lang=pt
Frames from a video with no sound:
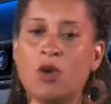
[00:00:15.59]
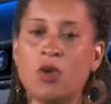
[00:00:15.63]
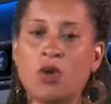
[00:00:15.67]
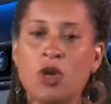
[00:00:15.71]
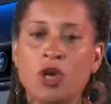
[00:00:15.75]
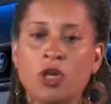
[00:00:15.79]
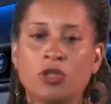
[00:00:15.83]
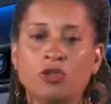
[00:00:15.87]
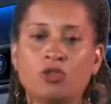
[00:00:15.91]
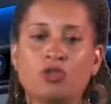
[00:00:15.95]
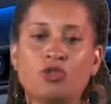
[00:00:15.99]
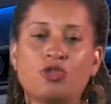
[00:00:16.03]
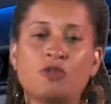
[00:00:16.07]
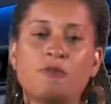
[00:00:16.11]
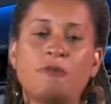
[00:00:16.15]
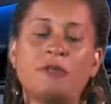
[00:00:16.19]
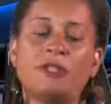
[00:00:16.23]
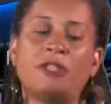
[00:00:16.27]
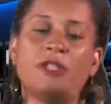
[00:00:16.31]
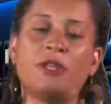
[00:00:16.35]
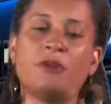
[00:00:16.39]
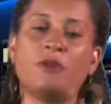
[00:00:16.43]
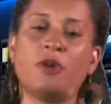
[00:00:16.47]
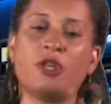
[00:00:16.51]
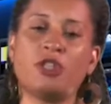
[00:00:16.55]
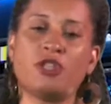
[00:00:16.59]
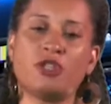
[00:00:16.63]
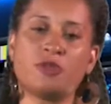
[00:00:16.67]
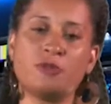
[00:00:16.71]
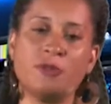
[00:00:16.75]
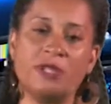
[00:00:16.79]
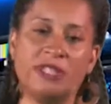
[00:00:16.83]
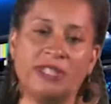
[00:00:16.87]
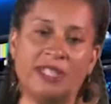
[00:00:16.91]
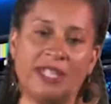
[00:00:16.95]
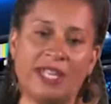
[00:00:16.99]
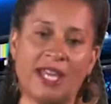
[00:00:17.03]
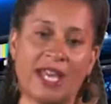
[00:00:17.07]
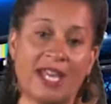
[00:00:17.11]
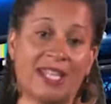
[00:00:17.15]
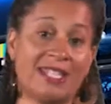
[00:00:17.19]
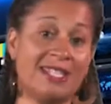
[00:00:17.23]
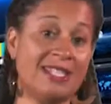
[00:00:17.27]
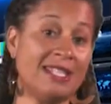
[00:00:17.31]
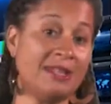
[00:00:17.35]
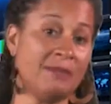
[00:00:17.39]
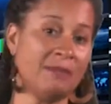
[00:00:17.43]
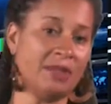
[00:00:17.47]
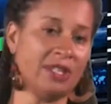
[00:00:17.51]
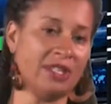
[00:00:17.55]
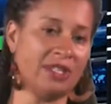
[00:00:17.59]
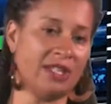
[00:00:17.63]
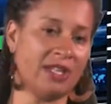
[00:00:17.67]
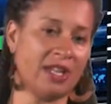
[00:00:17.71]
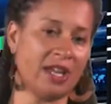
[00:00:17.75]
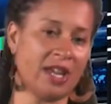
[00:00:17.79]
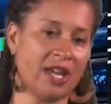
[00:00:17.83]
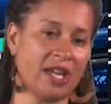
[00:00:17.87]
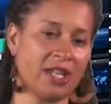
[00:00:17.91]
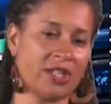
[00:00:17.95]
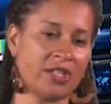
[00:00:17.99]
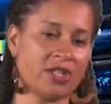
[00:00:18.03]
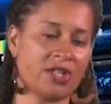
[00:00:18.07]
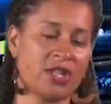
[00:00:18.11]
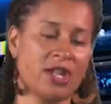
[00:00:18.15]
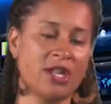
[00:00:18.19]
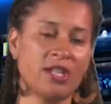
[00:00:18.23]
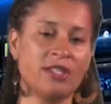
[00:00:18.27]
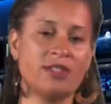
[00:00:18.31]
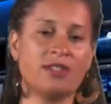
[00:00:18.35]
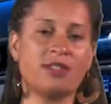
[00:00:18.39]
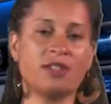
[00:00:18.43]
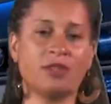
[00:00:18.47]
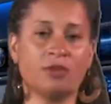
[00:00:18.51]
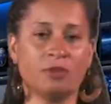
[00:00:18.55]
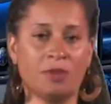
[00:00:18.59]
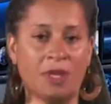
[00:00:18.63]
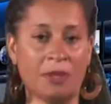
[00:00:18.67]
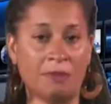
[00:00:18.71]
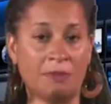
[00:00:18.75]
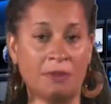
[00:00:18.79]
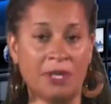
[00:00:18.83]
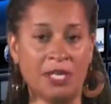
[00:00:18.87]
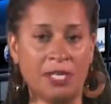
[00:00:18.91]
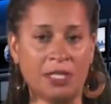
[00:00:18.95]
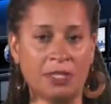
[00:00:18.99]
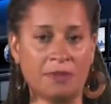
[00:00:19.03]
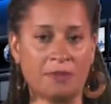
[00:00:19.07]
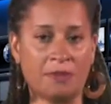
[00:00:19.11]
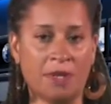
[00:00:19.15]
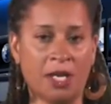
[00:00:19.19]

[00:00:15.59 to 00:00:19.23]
dos patrimónios materiais e imateriais de Santo Meio Príncipe,